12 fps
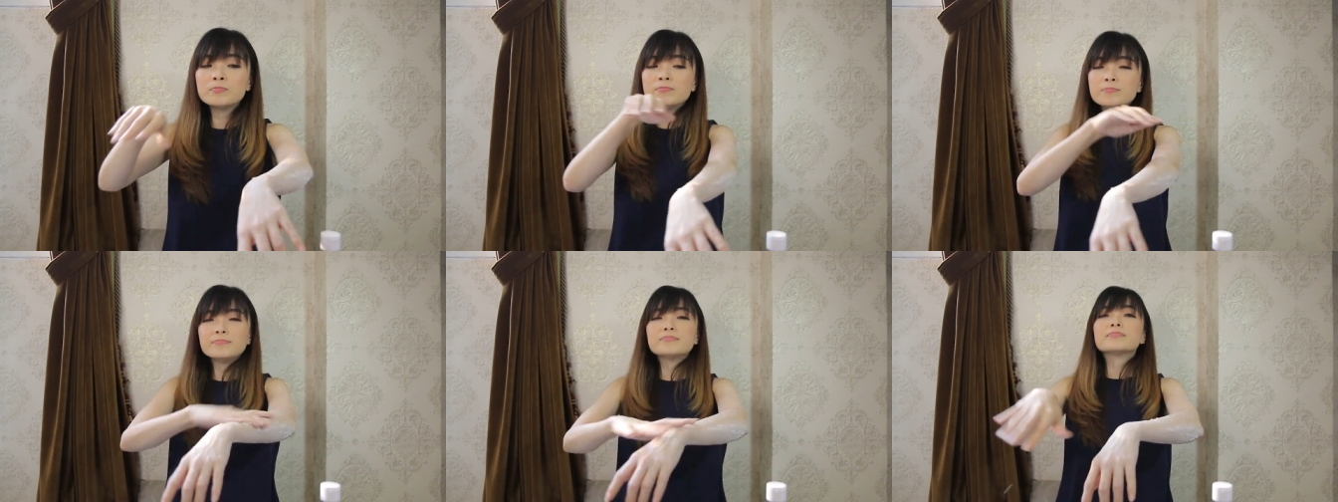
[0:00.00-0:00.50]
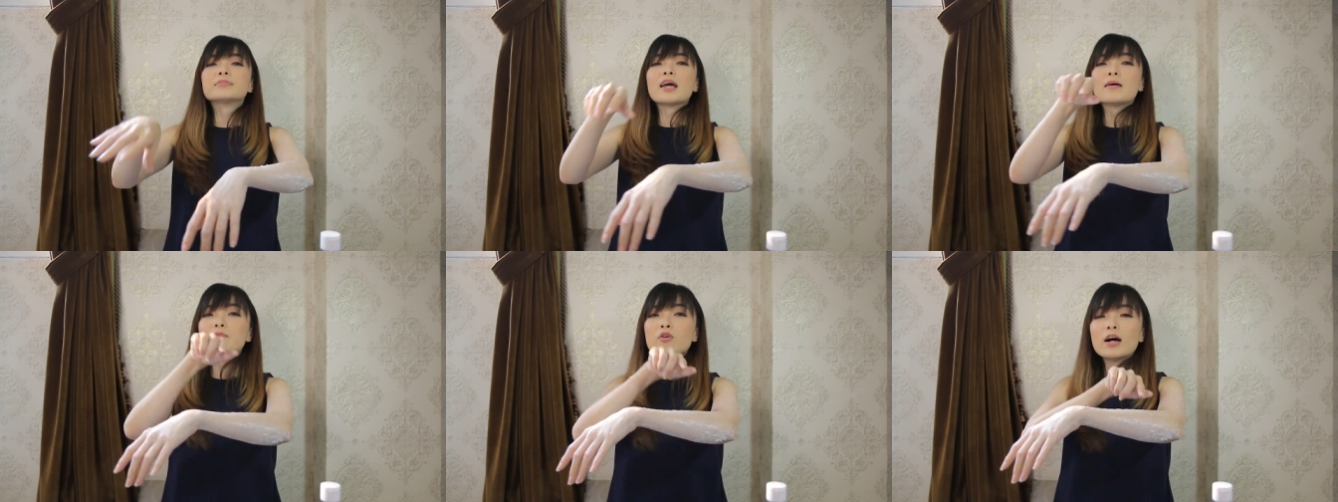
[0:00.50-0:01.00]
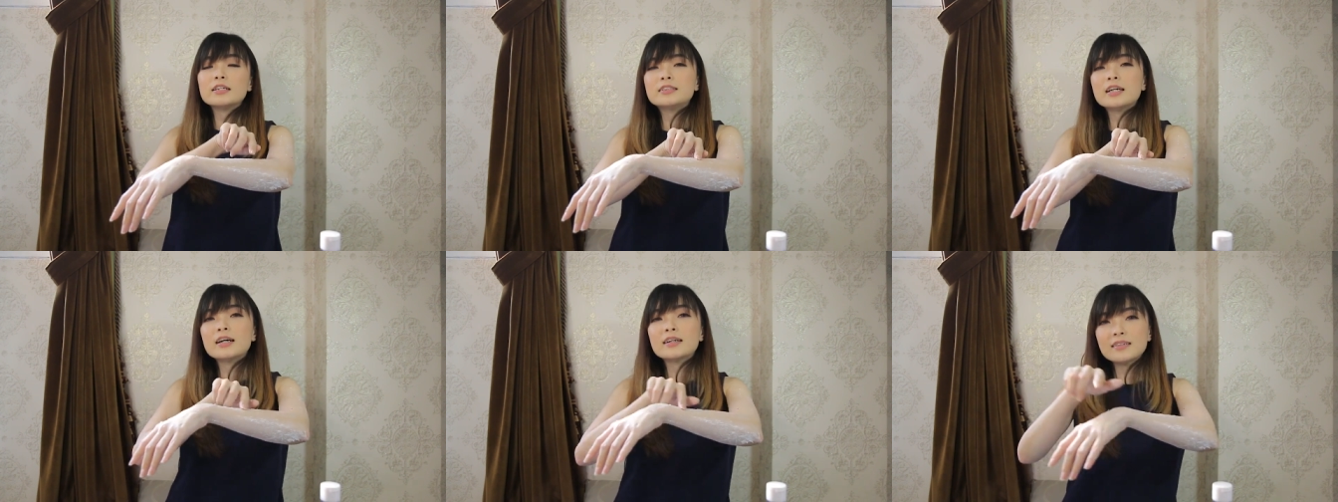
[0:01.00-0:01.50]
hmm nyamuk
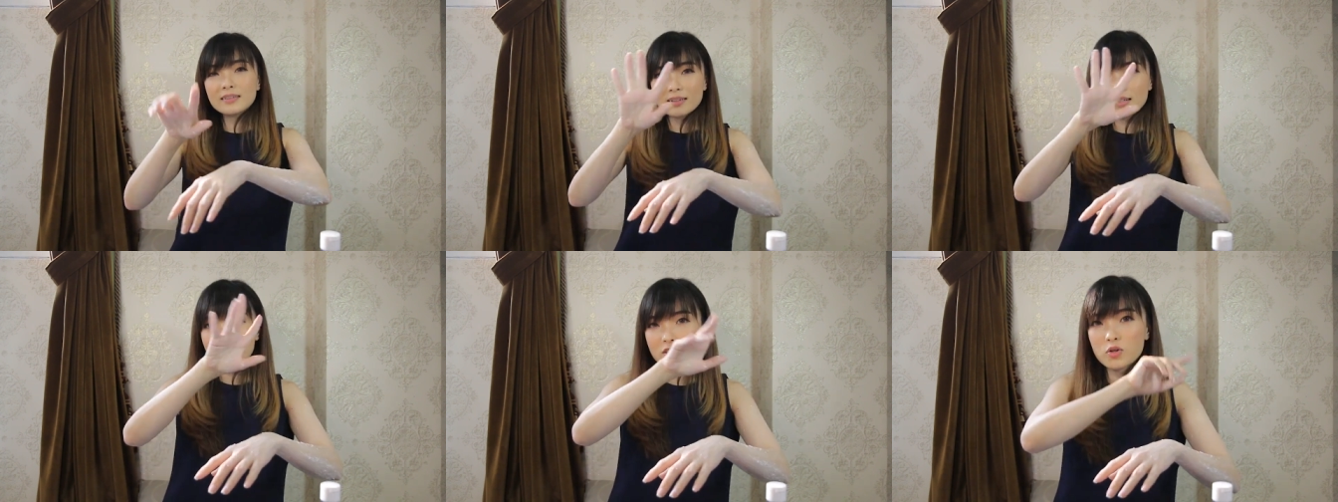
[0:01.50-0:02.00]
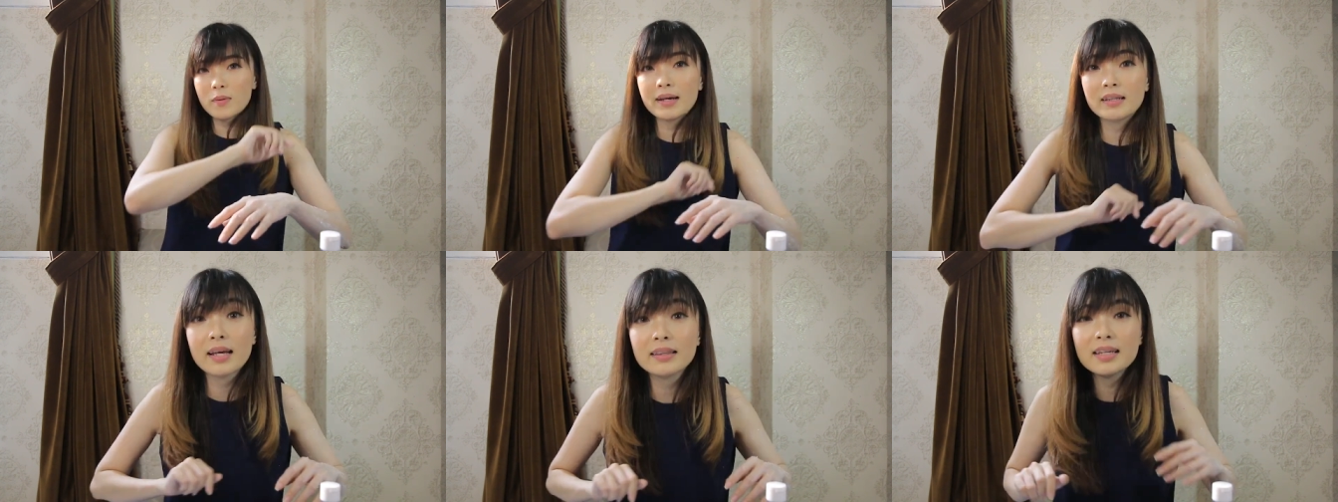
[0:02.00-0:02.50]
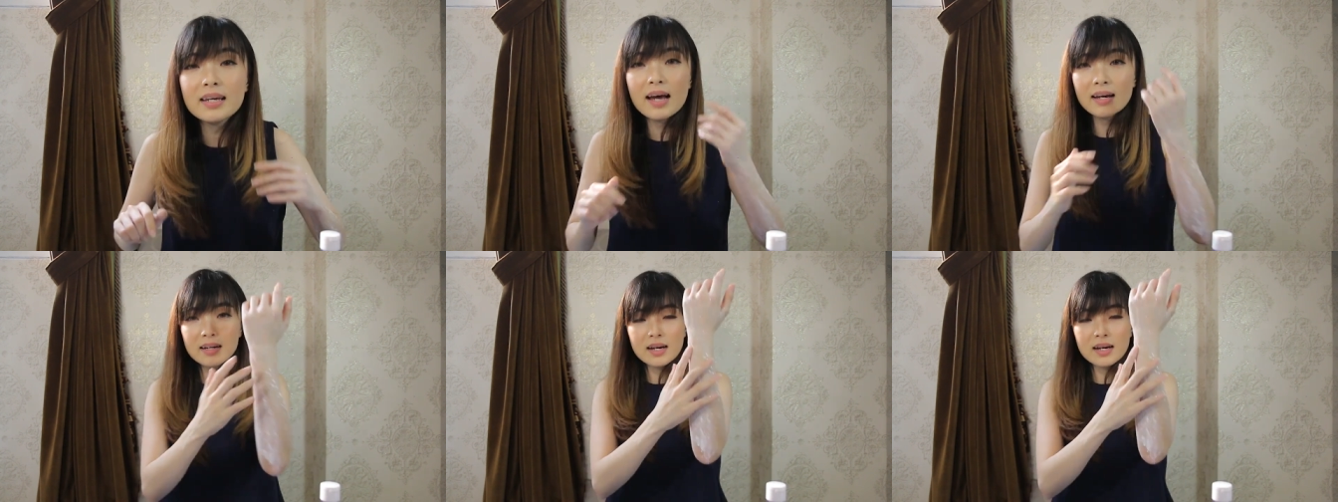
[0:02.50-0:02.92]
aja kita cobain nanti ya